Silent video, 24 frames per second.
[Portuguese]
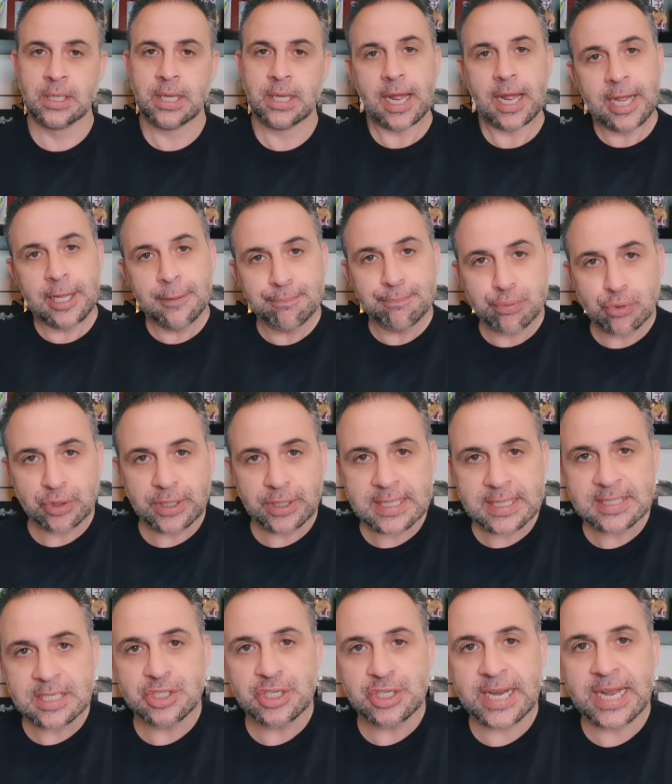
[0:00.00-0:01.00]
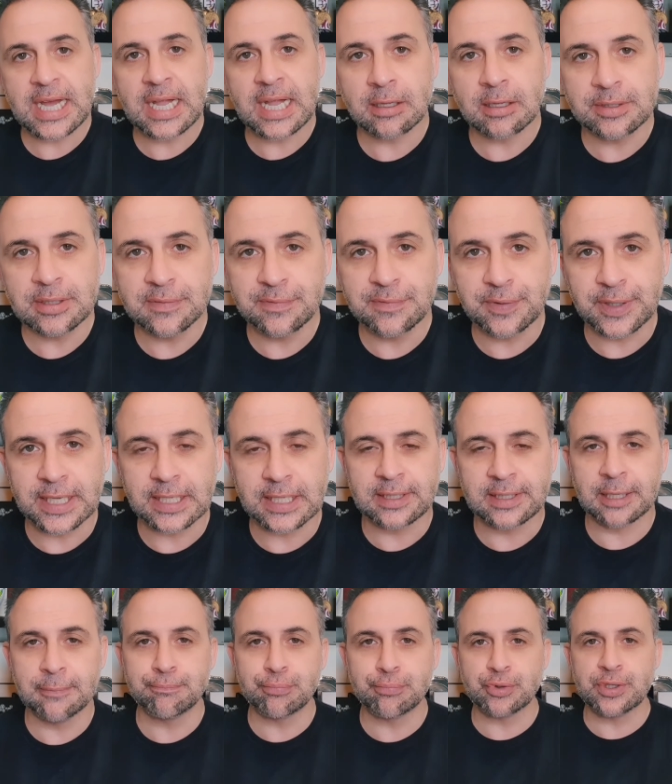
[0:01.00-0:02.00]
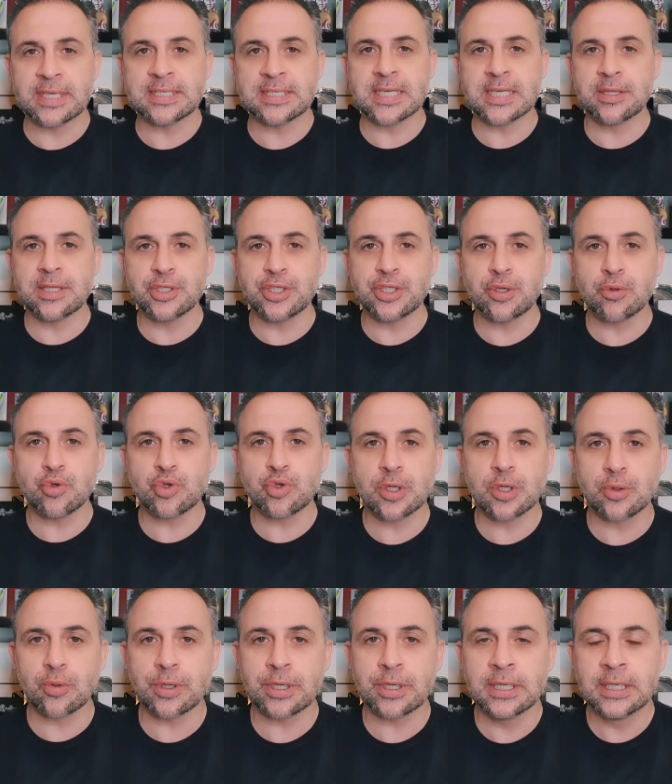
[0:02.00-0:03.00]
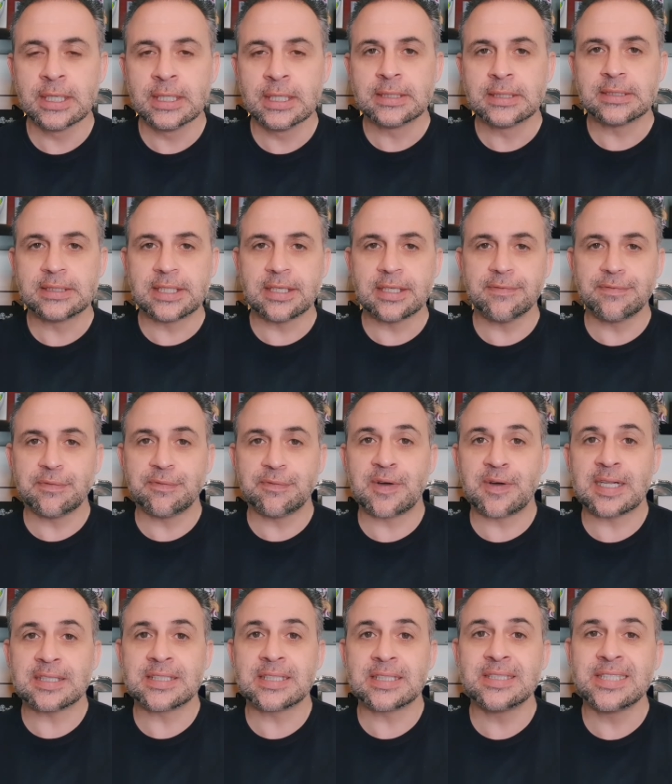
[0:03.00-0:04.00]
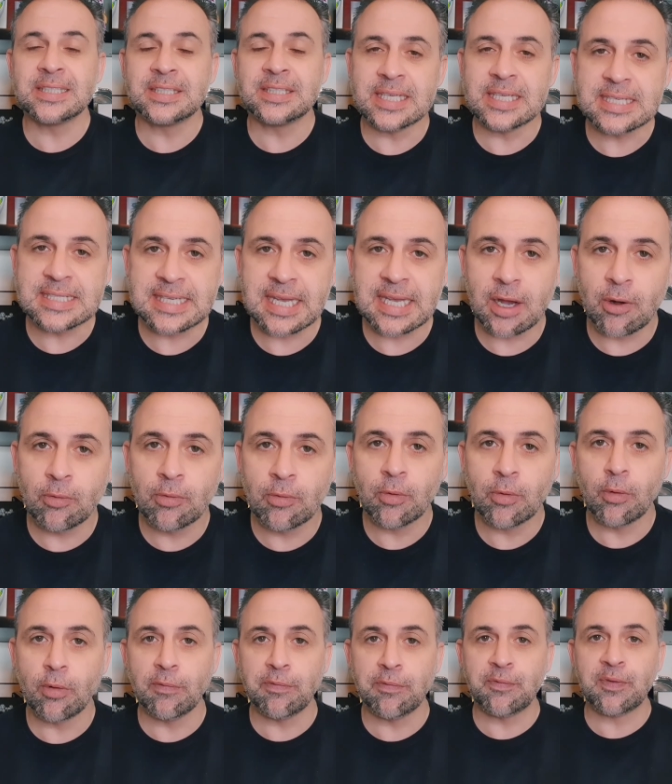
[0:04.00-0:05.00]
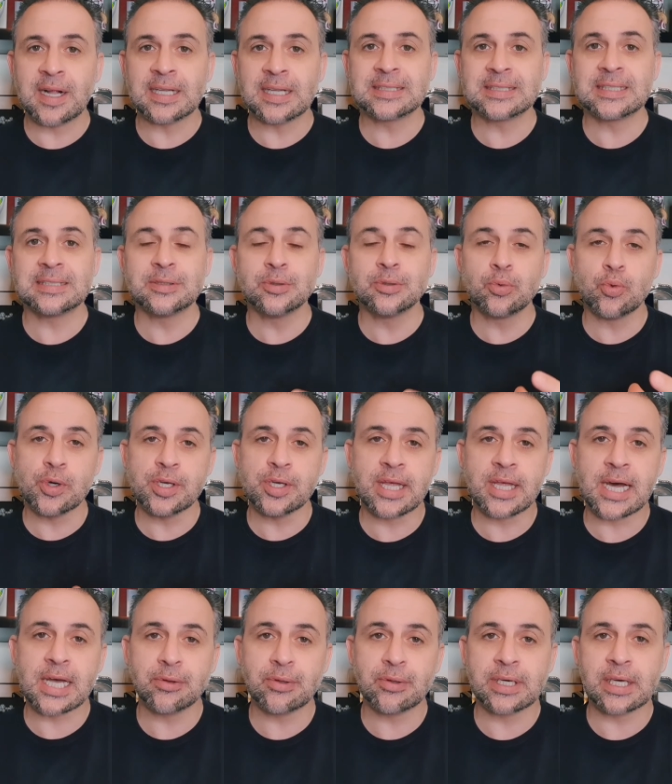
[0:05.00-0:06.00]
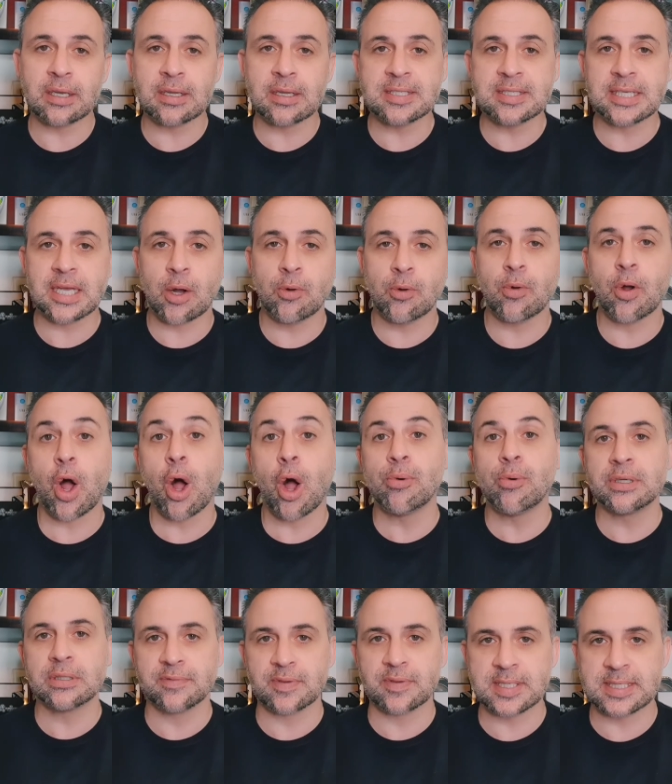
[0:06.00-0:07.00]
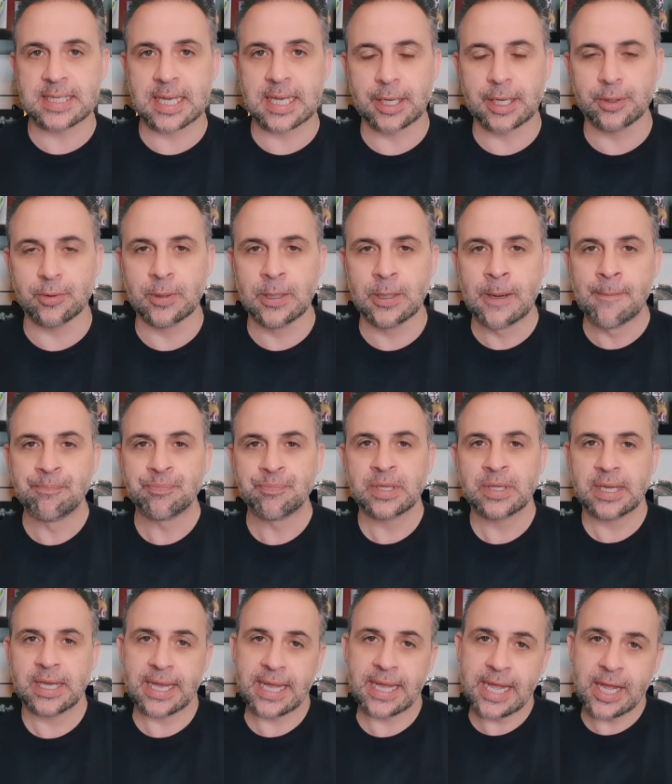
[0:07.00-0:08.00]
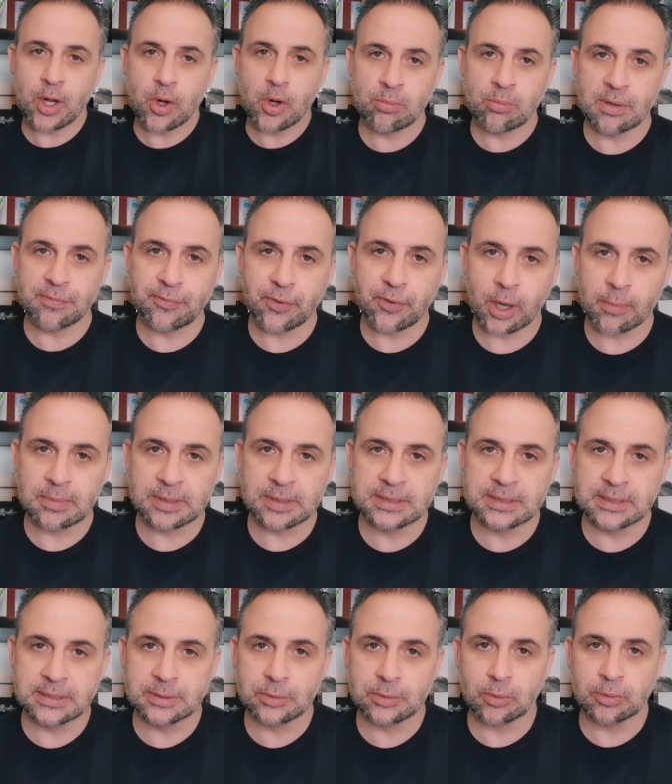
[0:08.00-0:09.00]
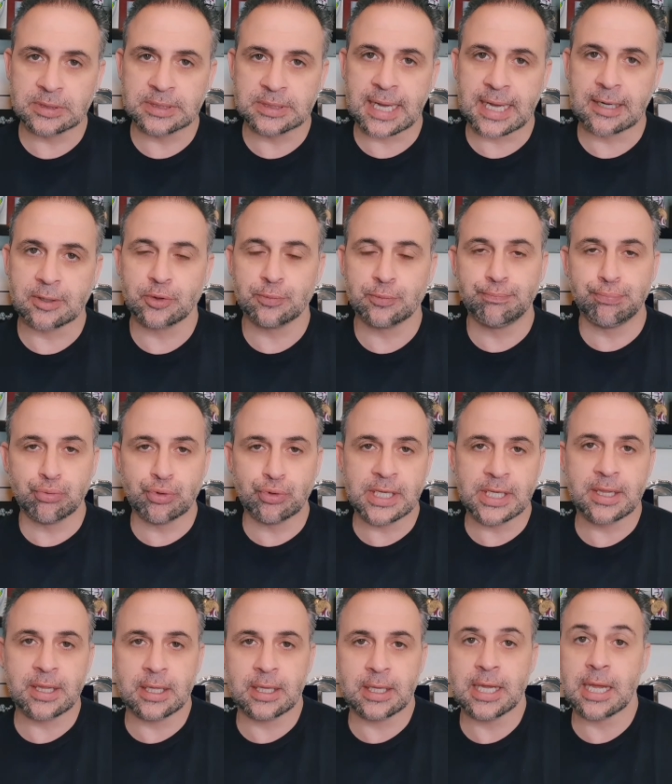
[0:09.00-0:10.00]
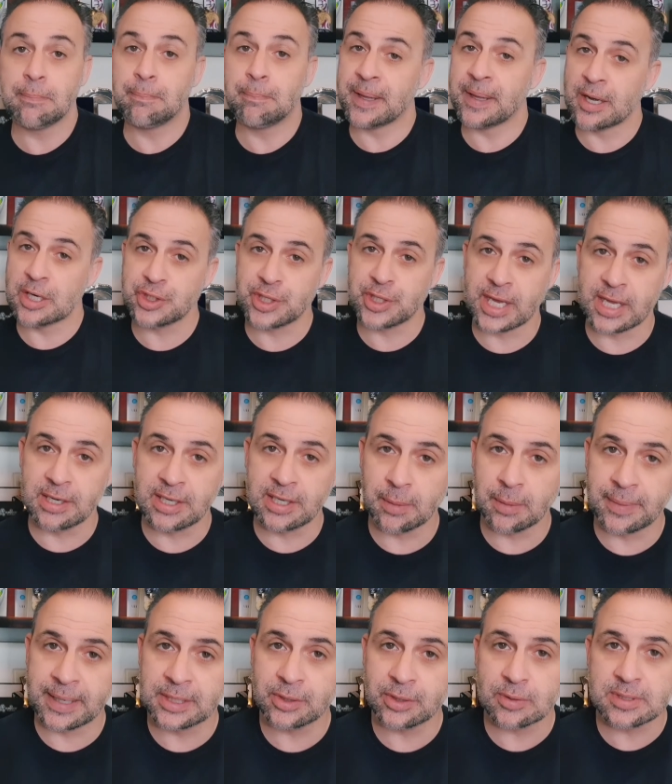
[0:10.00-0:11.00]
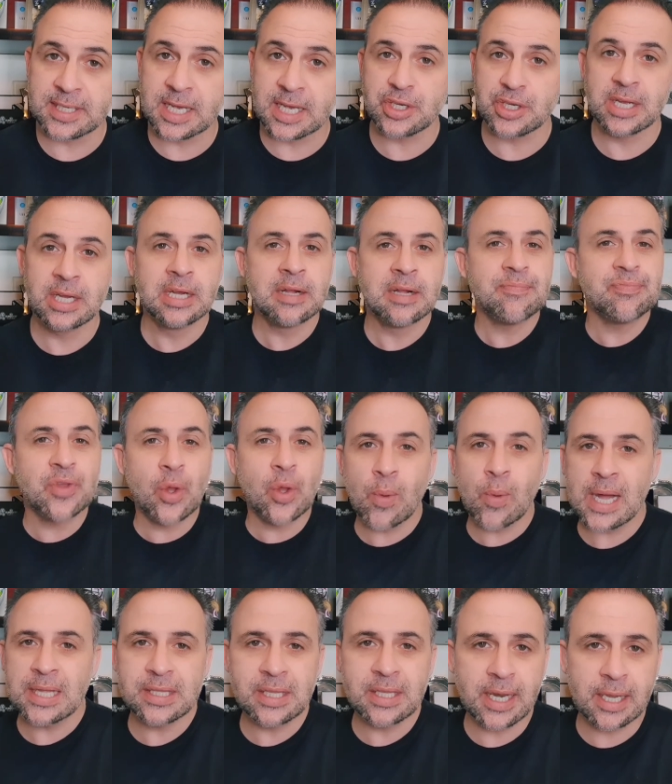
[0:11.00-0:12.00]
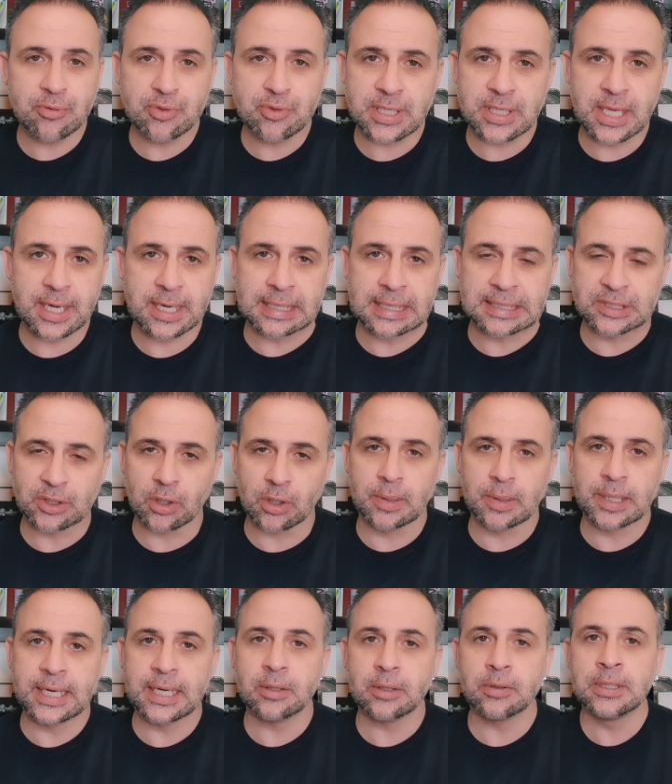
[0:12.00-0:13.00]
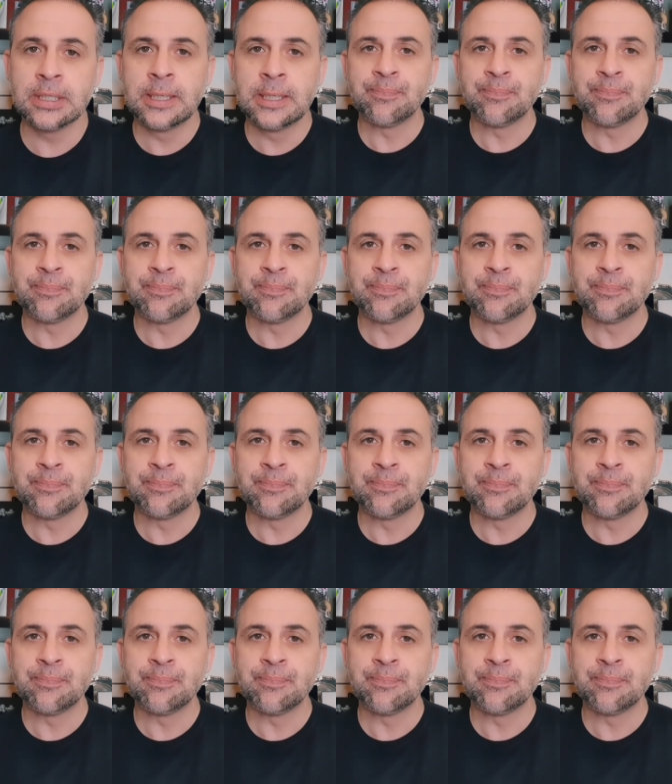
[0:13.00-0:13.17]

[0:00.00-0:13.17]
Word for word: A imprudência já é algo diferente. A imprudência diz que um jogador teve falta de atenção ou falta de cuidado em relação ao adversário. É uma forma de contacto punida apenas tecnicamente, ou seja, não há direito sequer a cartão amarelo